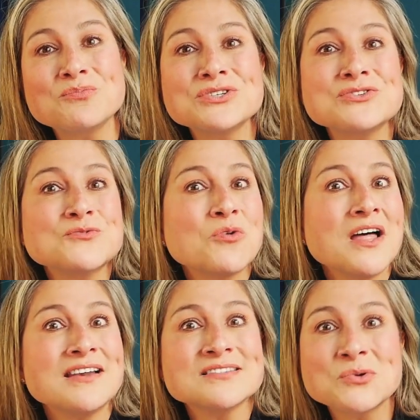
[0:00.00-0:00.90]
pues nos
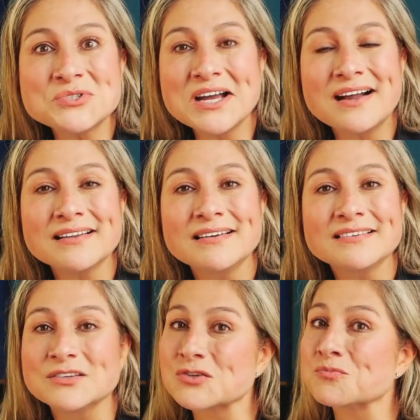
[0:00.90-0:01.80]
puedan escuchar,
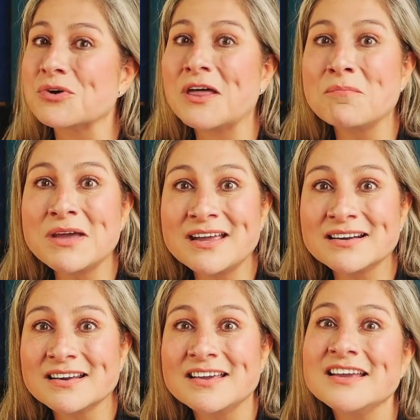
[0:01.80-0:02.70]
nos puedan ver